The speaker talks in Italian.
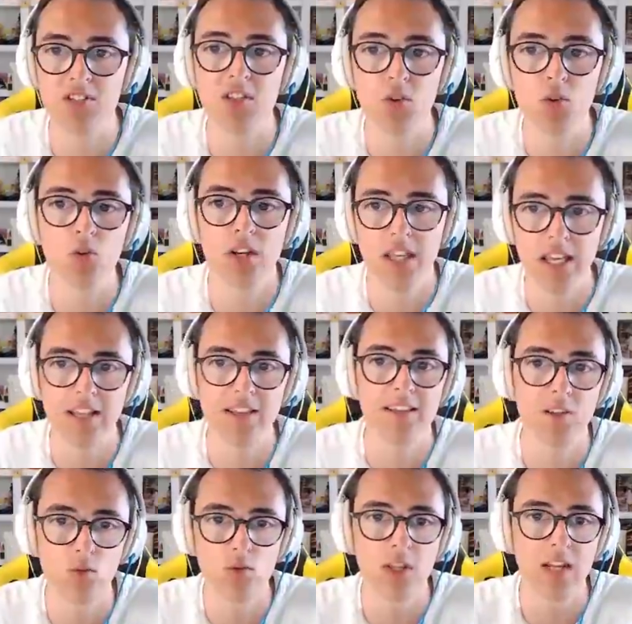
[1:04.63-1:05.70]
se non che ti
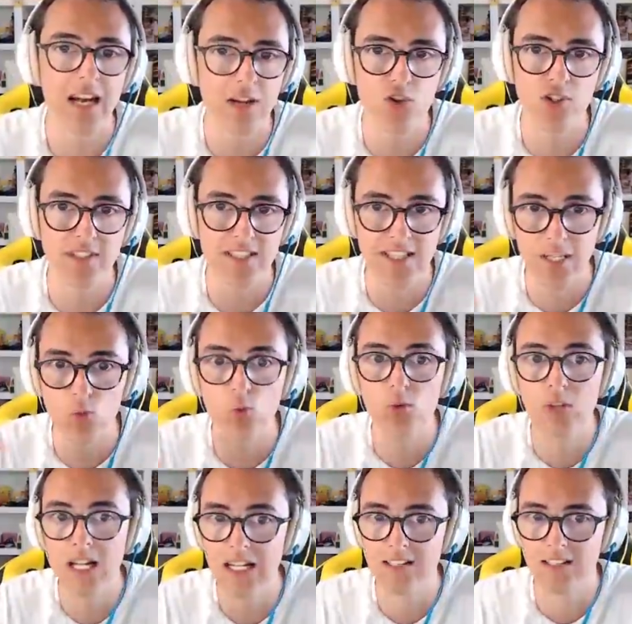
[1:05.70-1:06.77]
aiuterà a gestire
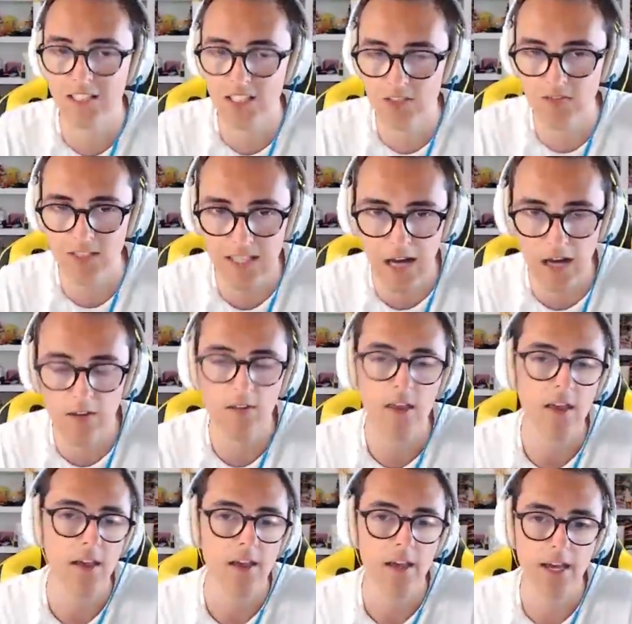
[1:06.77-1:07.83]
tutte le altre attività.
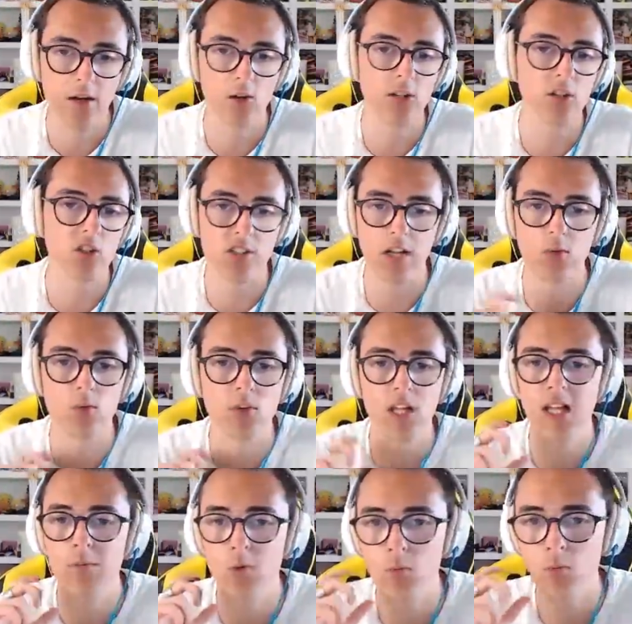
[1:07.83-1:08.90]
E quindi ci sarà tutta
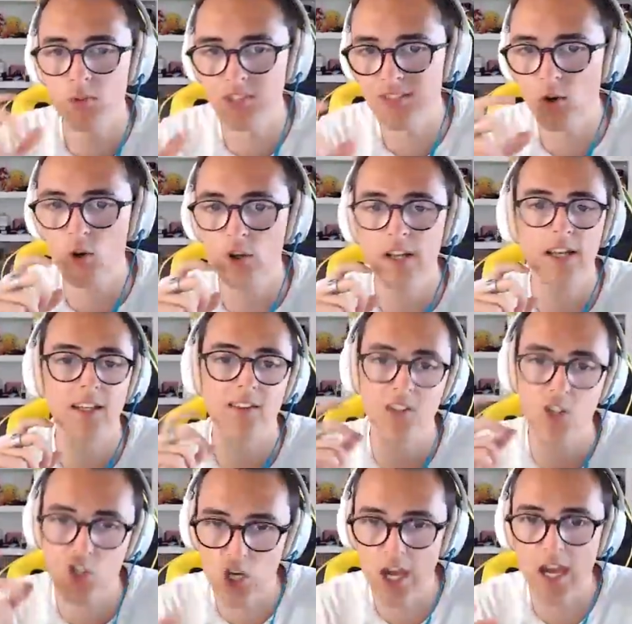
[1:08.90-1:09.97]
la promozione, i
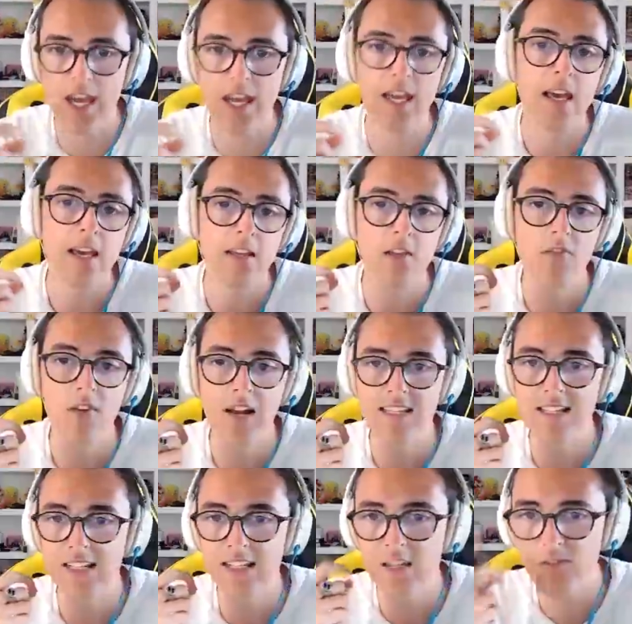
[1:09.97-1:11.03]
DJ, di fare la
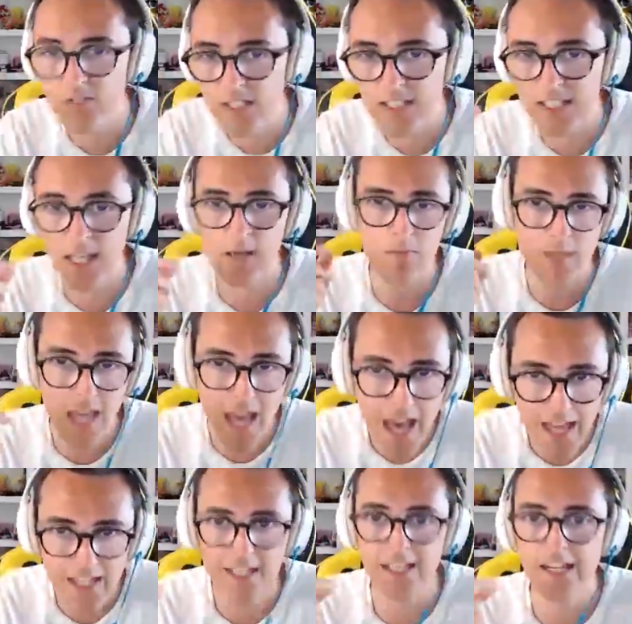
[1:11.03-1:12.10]
serata figa, i
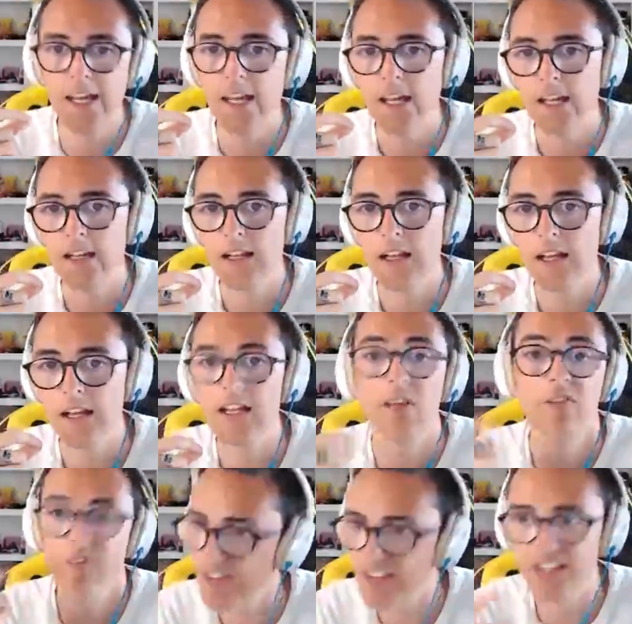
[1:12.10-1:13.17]
PR, le,
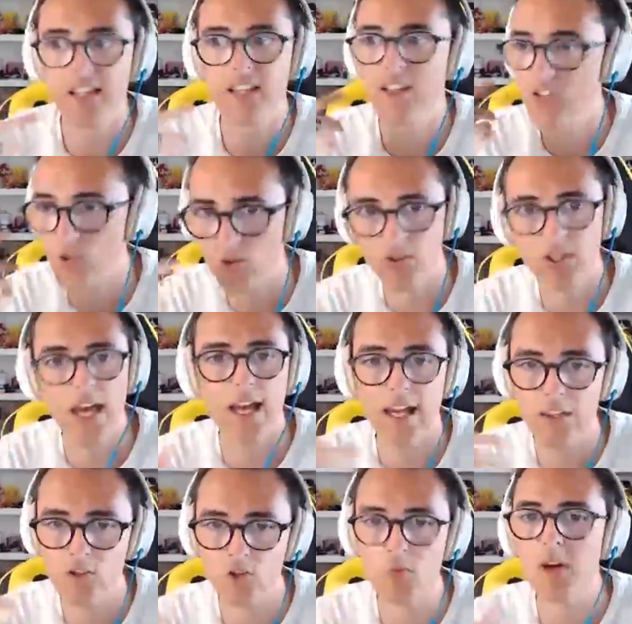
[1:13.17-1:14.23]
le fighe in
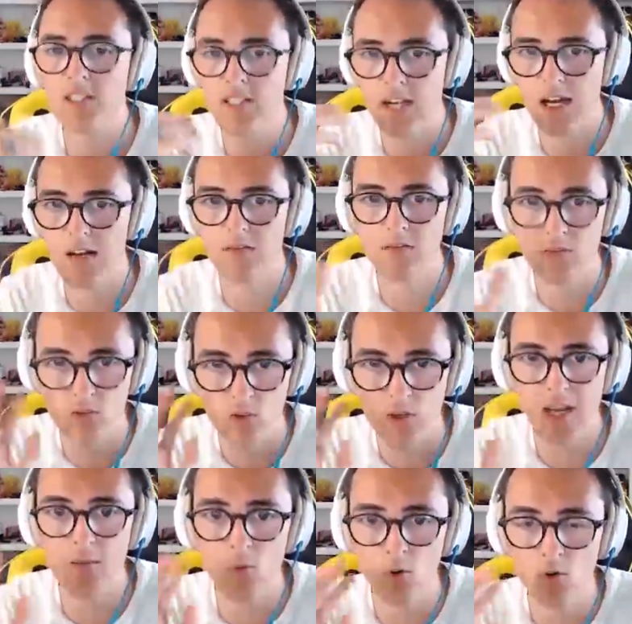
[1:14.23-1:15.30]
discoteca, insomma sarà in
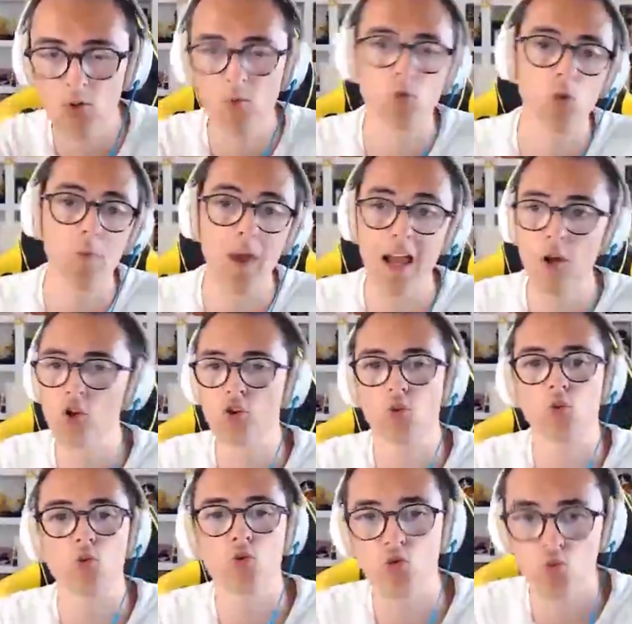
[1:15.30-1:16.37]
teoria molto molto bello, io
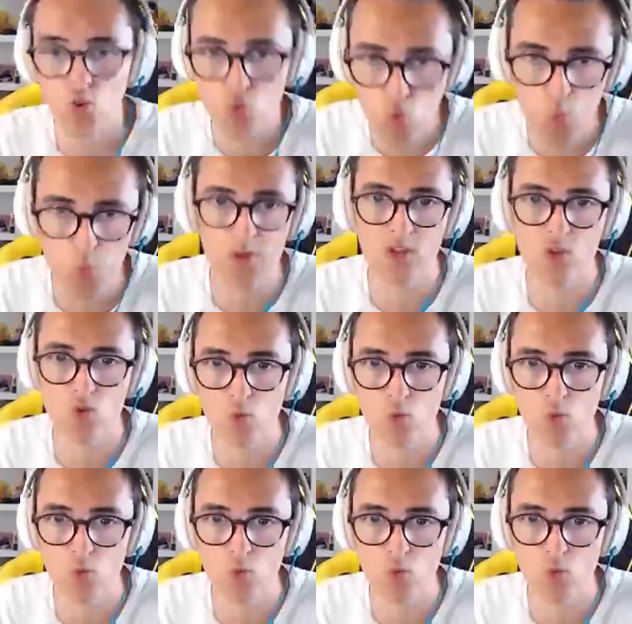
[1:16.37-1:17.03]
sono super